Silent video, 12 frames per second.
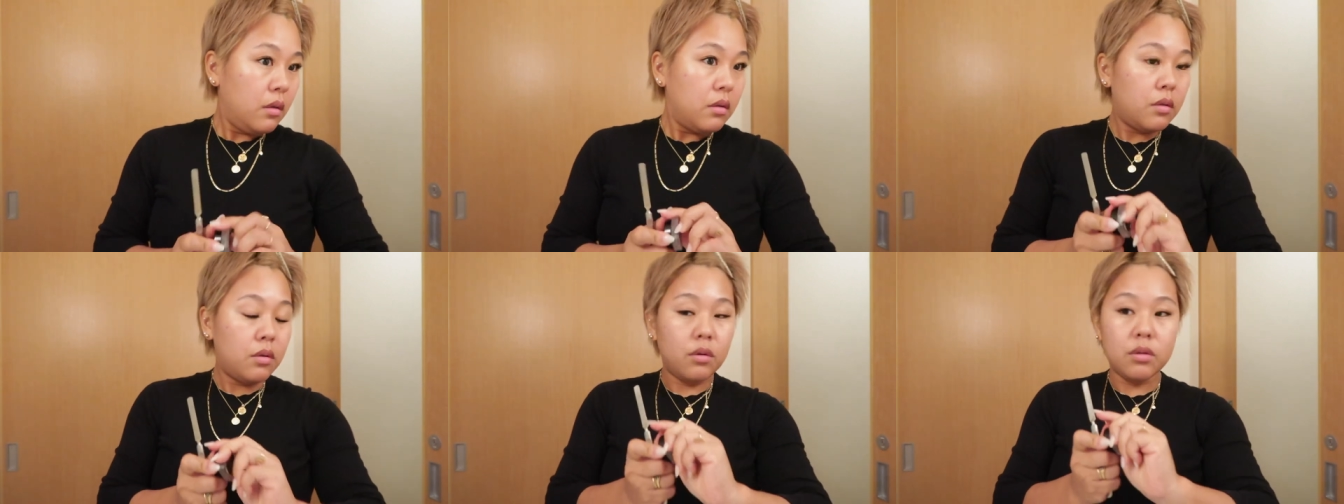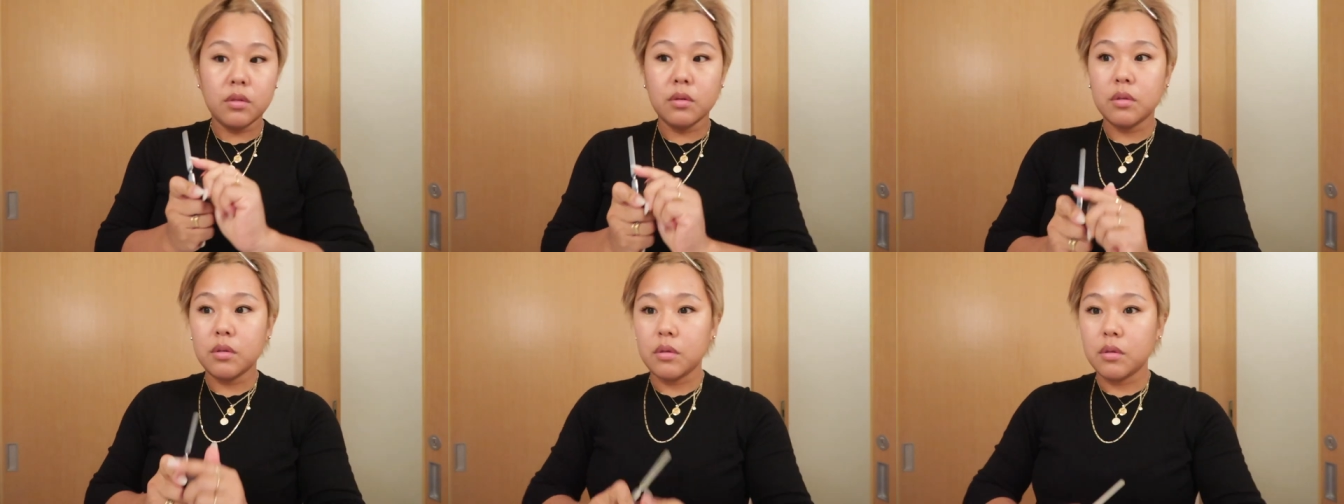そうそ
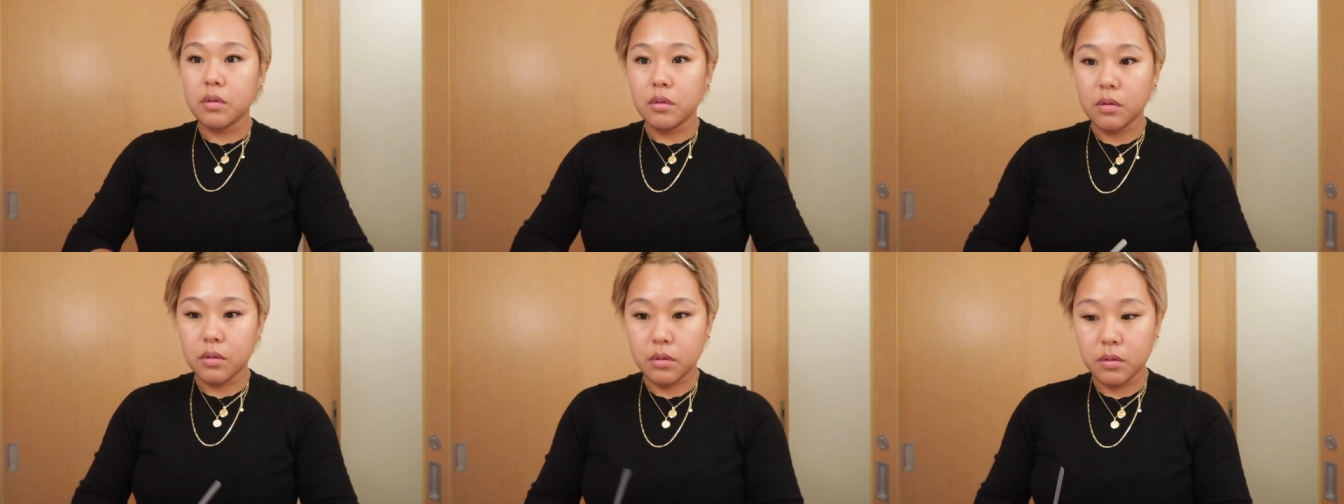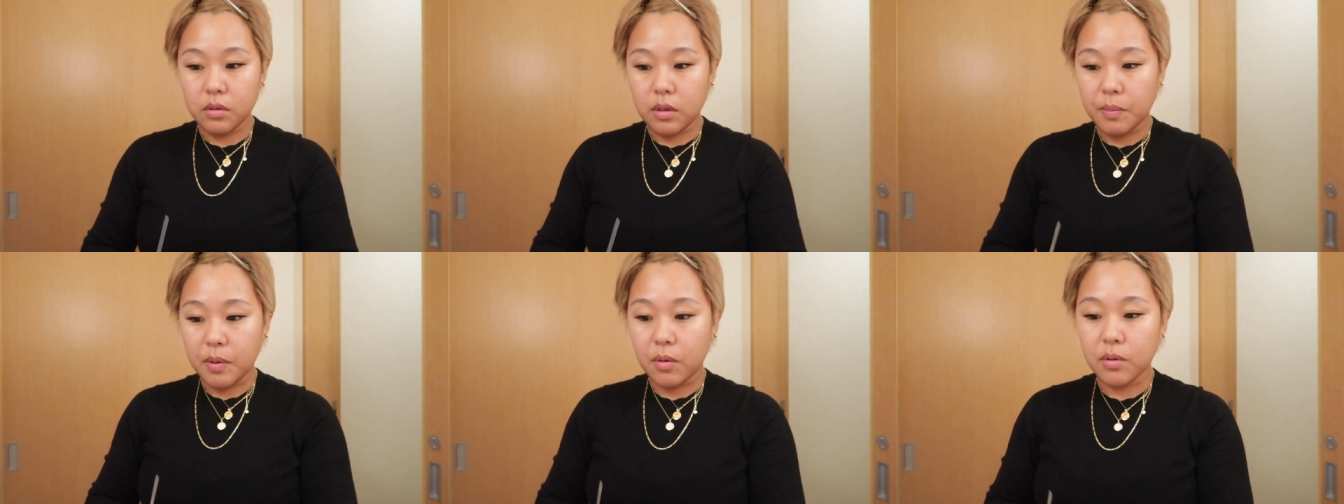うそうそうそう
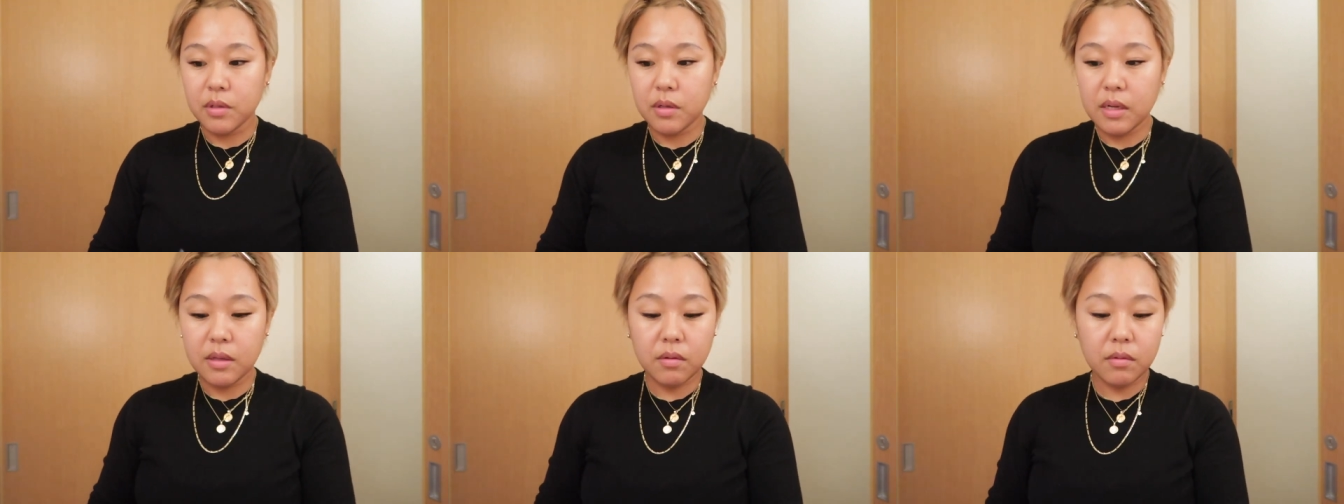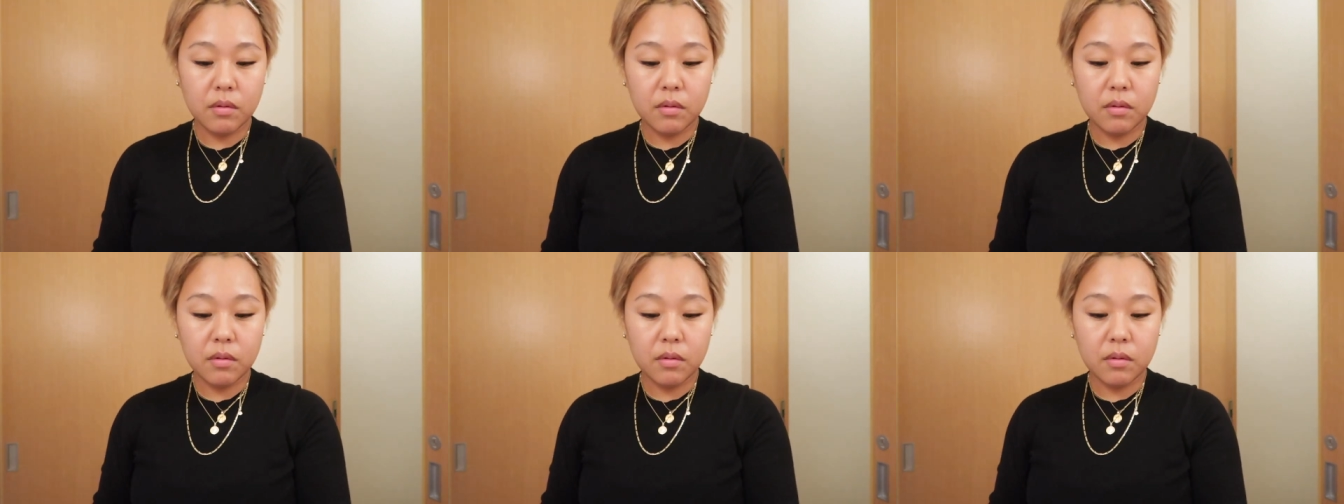やっぱ子連れの